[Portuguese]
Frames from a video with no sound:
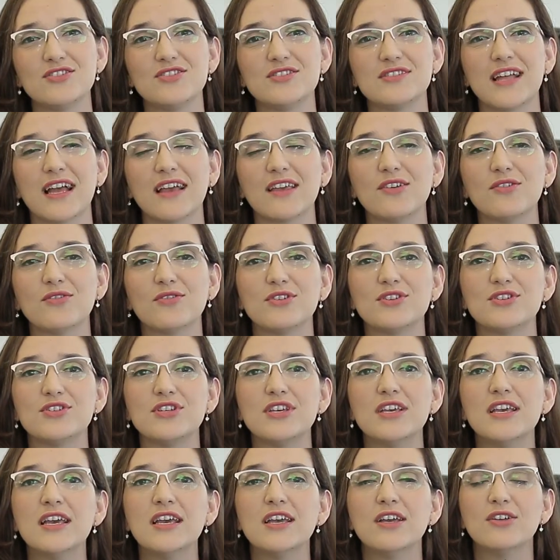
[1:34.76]
destaque
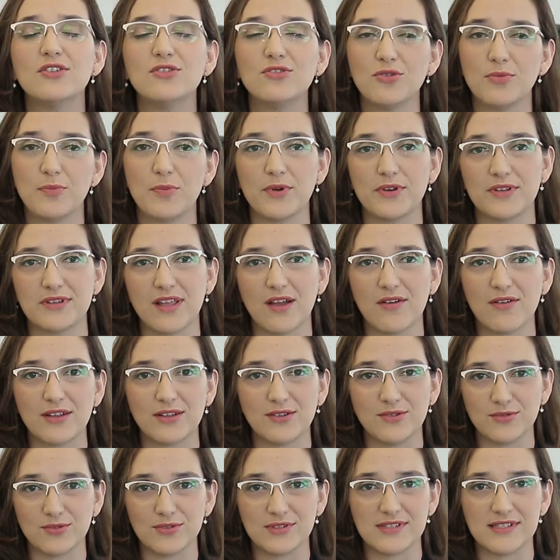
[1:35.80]
hoje no portal
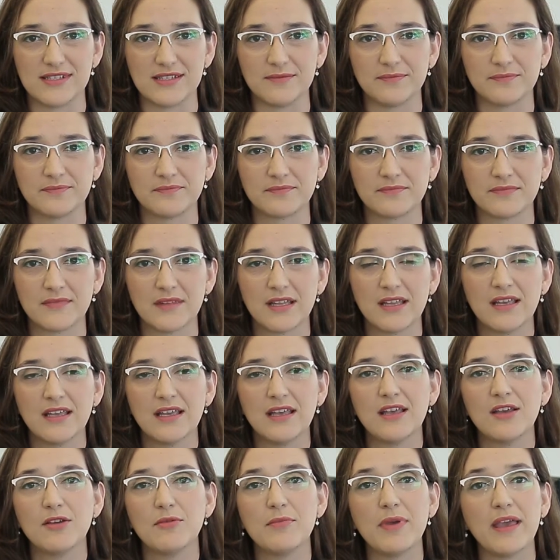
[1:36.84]
A12.
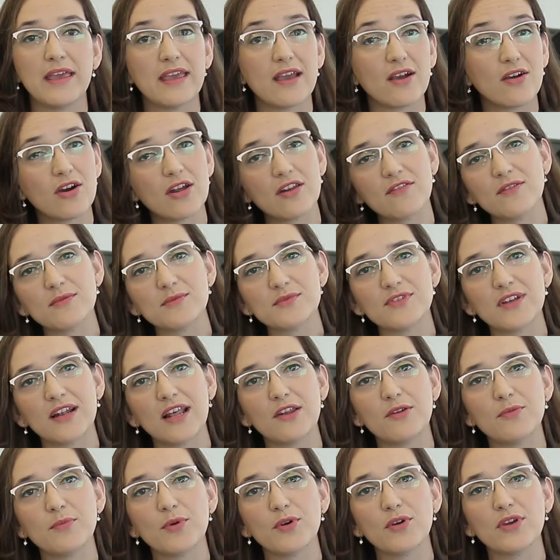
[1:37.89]
Bem, agora vamos
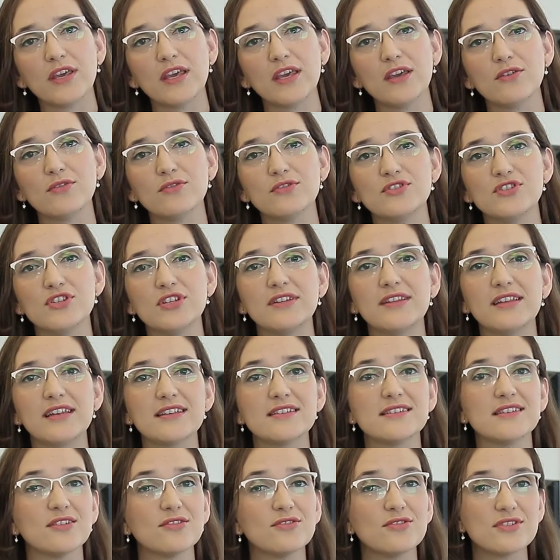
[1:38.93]
falar um pouquinho de
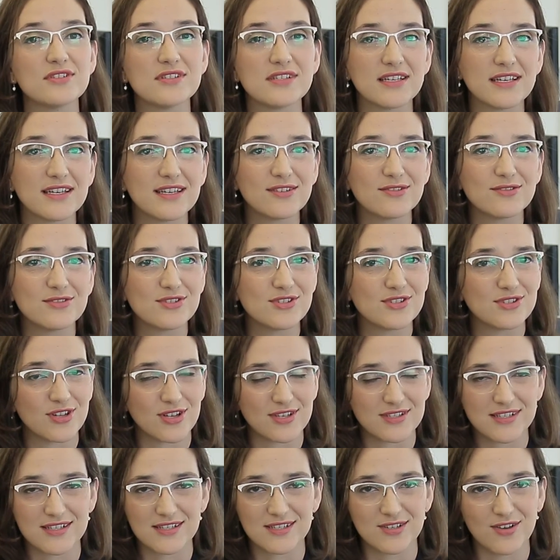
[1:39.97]
300 anos de
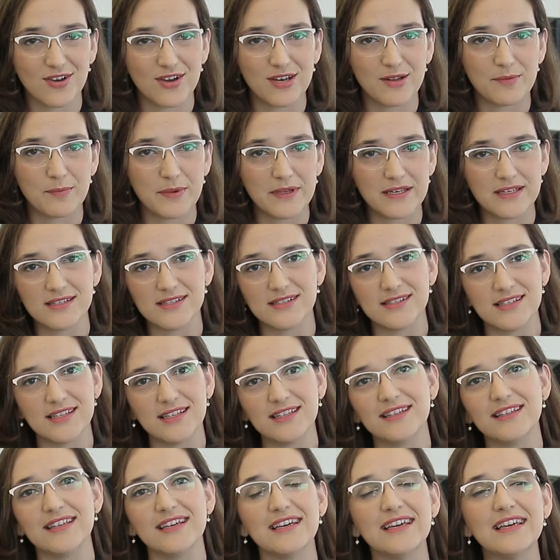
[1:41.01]
Nossa Senhora
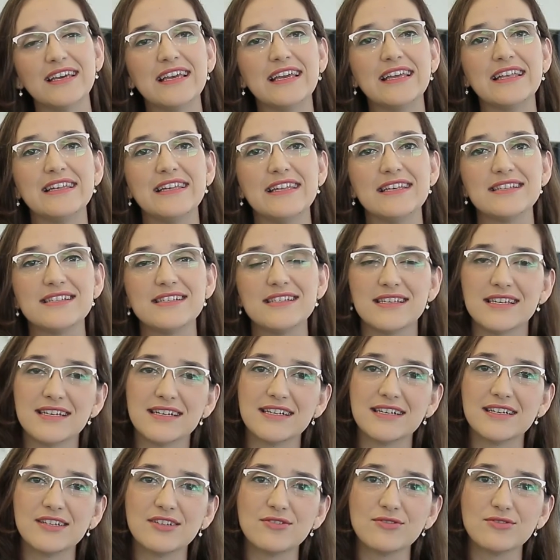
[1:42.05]
Aparecida. Nesse
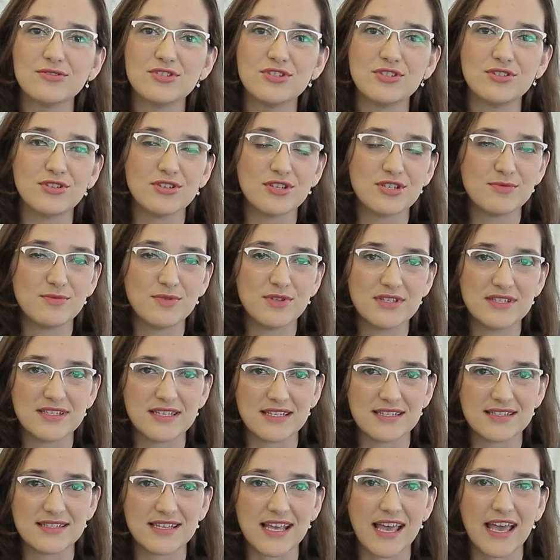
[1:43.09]
ano de
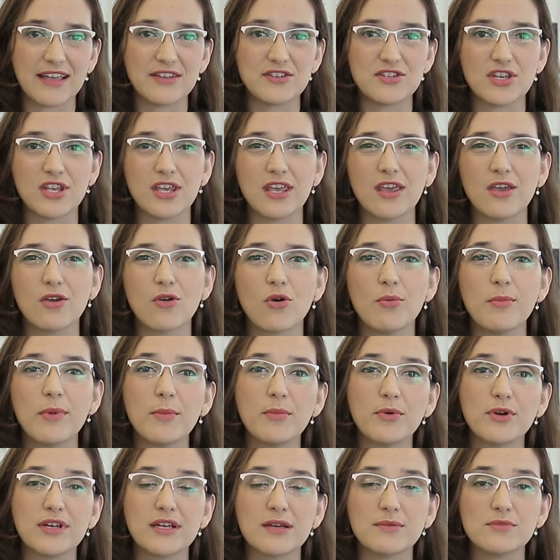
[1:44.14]
2017, que
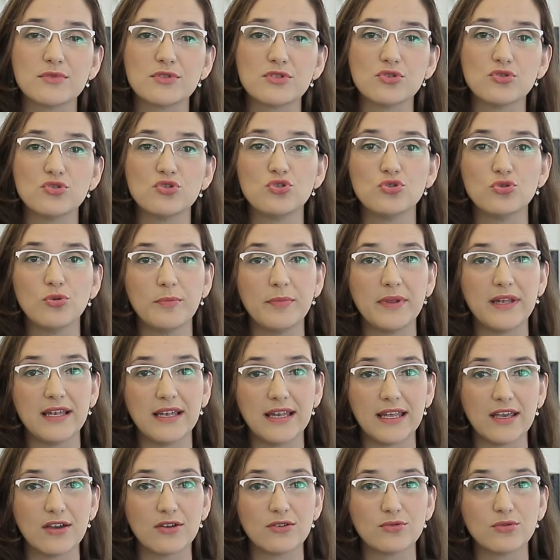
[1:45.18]
comemoramos o
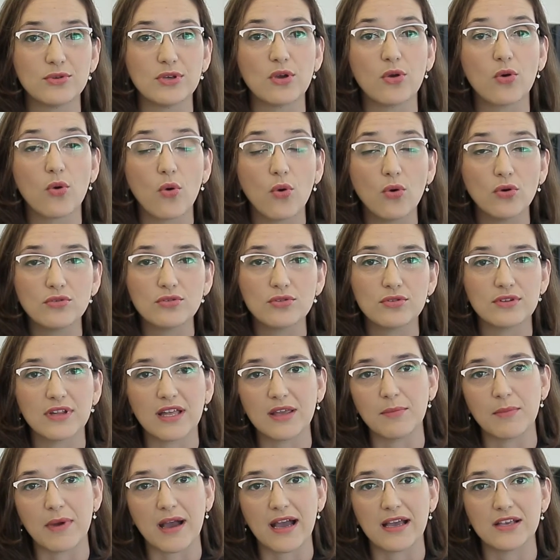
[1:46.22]
jubileu do encontro da
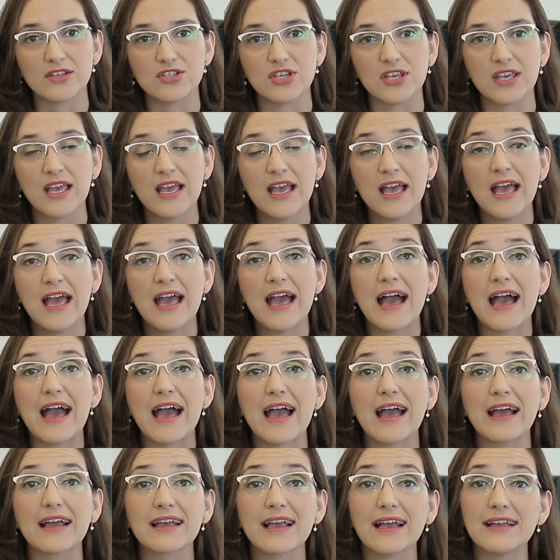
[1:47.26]
imagem,
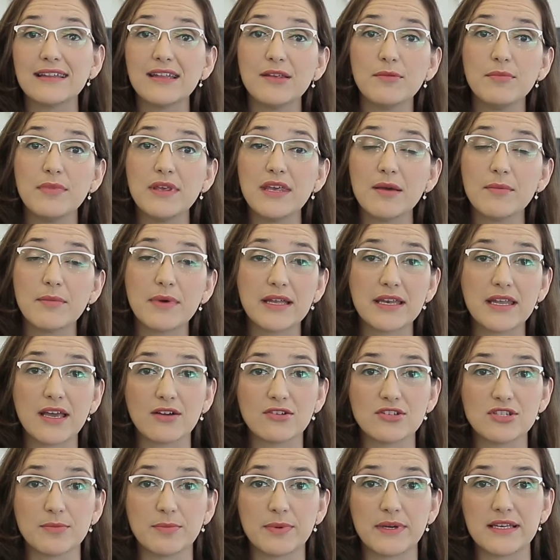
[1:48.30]
a Academia
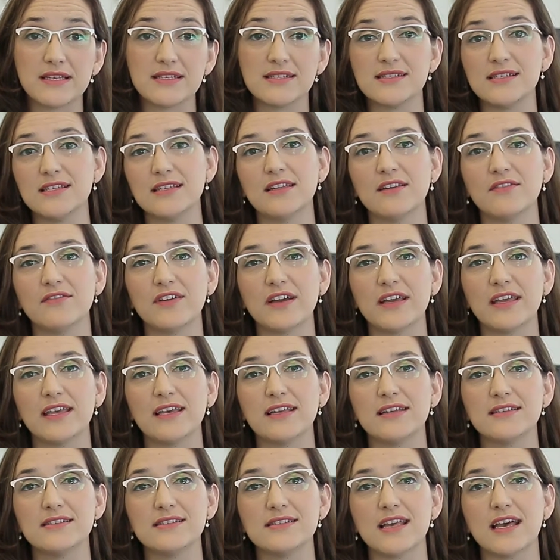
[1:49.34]
Marial de Aparecida vai
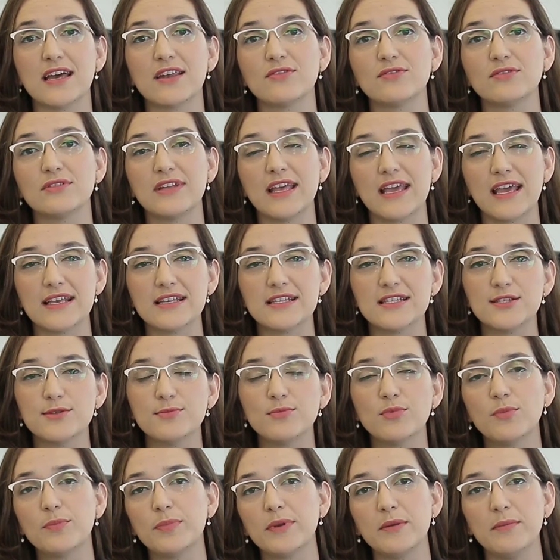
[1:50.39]
realizar o
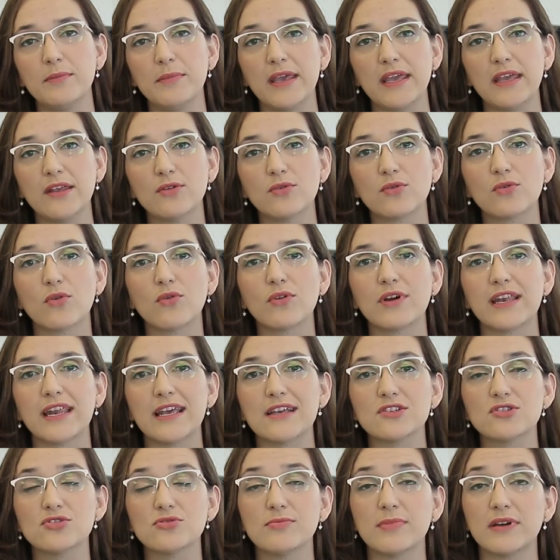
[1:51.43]
11º
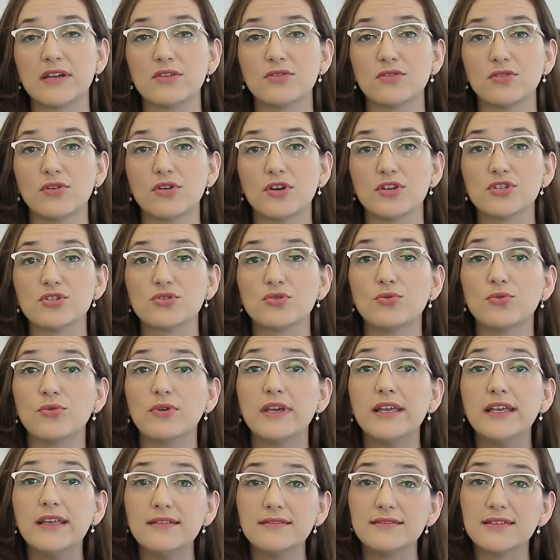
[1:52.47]
Congresso Mariológico
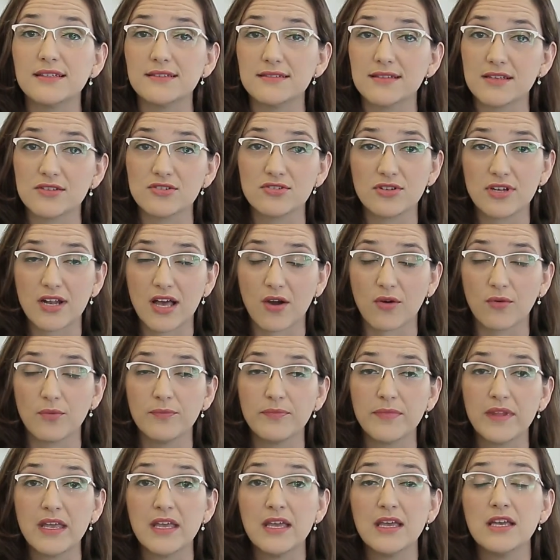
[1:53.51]
Internacional,